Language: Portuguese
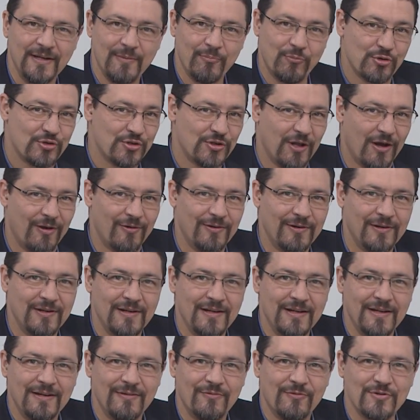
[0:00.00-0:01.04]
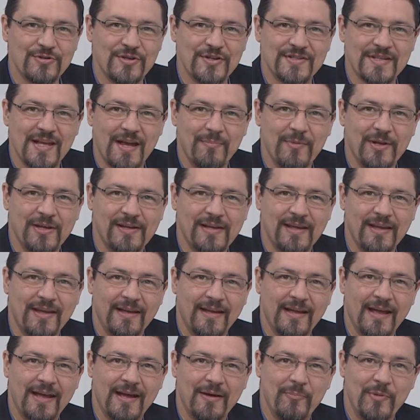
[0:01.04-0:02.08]
Por sinal, vocês sabem
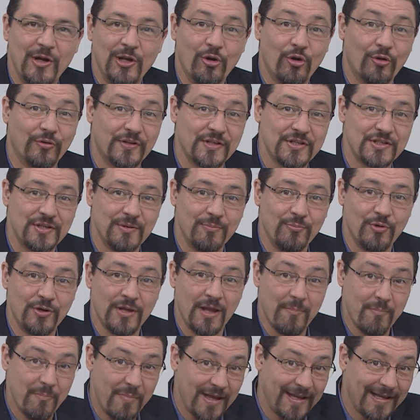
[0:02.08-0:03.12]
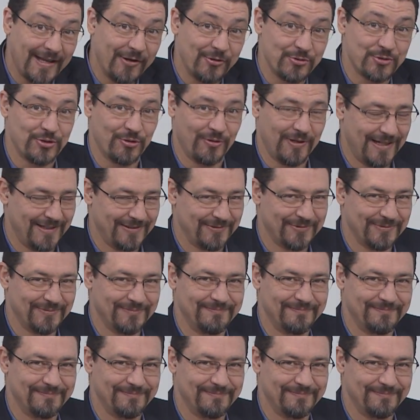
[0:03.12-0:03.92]
quem é a melhor testemunha bem aí ao seu lado?